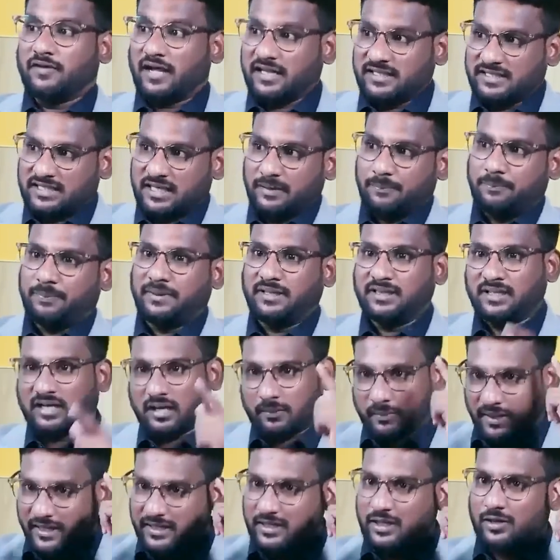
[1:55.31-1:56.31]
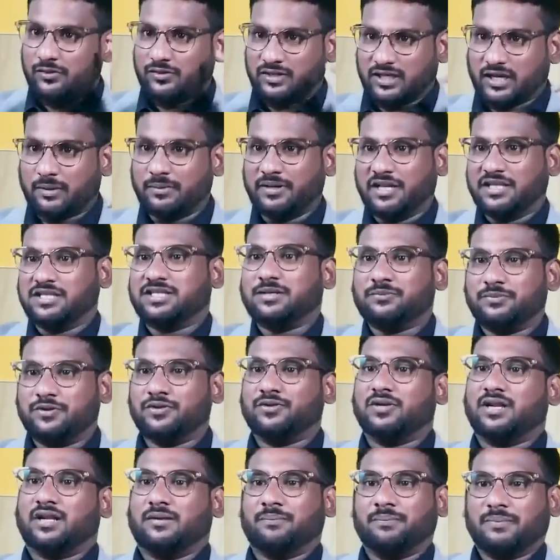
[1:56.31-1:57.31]
వాళ్ళు చెప్పింది నా మైండ్లో ఉంది కాబట్టి నేను
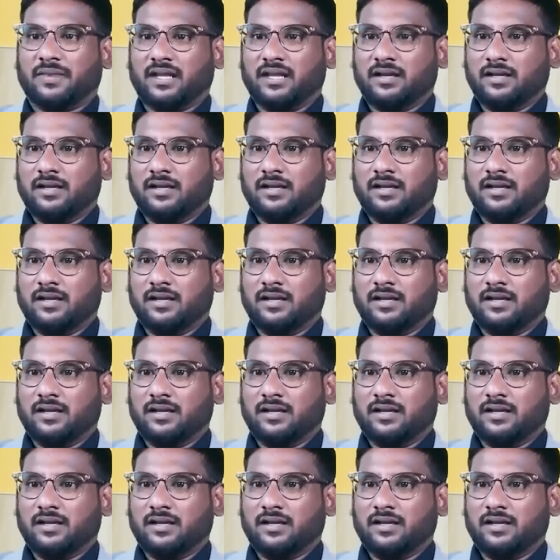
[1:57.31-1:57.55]
చెప్తున్నా